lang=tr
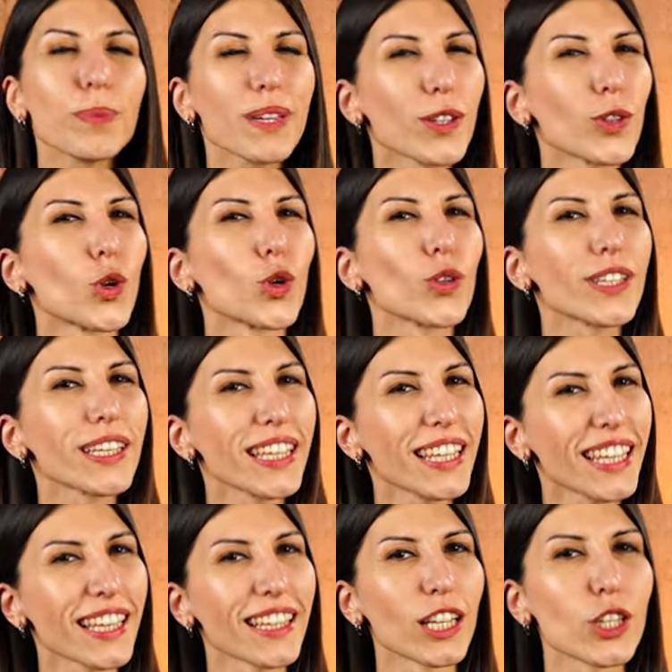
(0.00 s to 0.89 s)

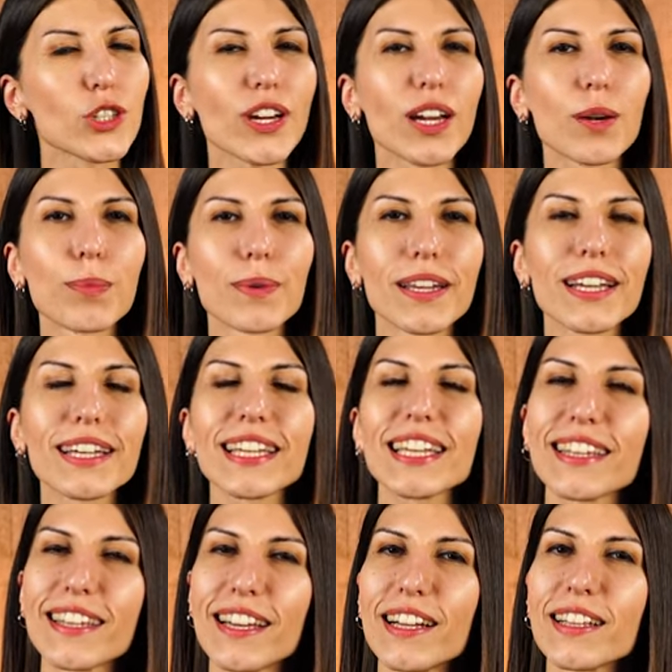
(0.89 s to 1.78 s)
1.2 ile çarparak
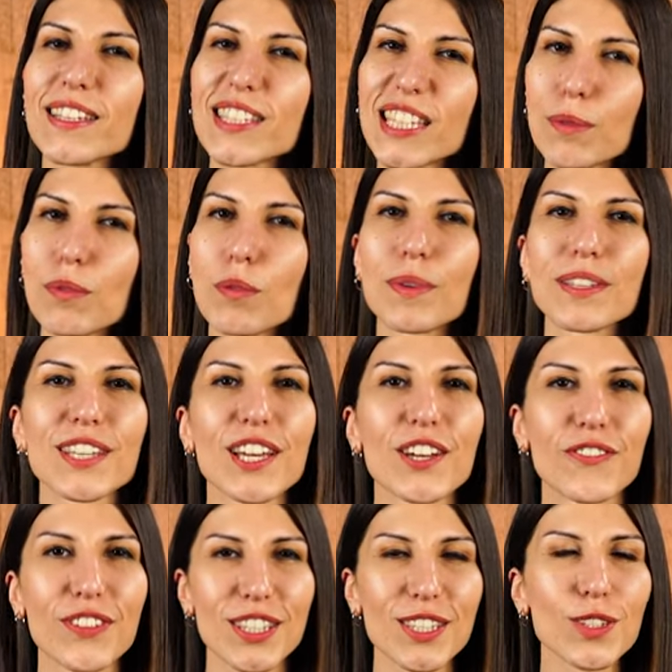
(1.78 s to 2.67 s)
ideal izleme
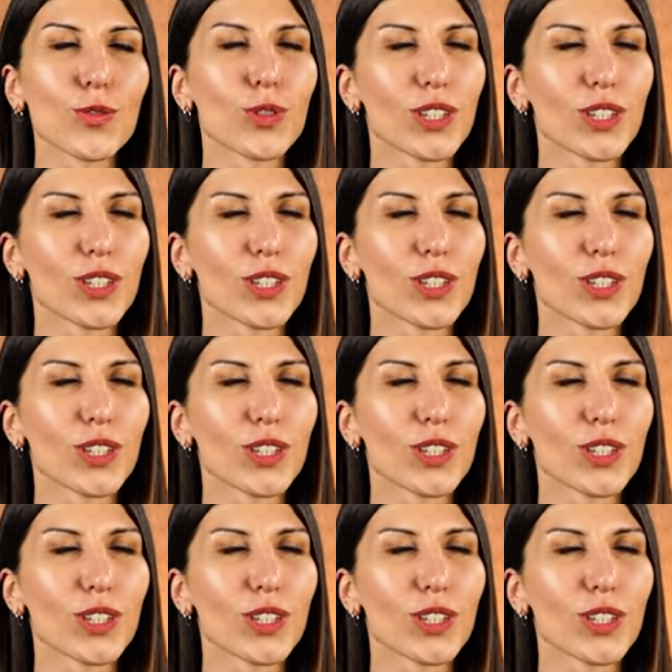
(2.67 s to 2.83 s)
mesafesine